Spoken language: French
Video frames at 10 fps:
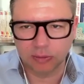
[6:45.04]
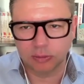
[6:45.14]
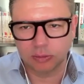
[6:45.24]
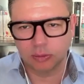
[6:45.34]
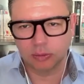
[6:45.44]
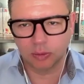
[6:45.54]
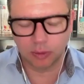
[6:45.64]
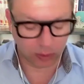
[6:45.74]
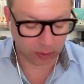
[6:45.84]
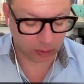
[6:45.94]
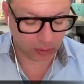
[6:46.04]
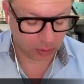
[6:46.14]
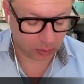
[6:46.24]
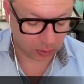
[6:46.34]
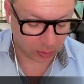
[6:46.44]
on, ça
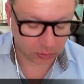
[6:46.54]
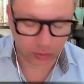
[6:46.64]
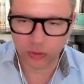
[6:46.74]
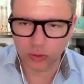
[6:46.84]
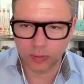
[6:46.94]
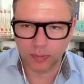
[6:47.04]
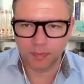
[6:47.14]
ne marche pas pour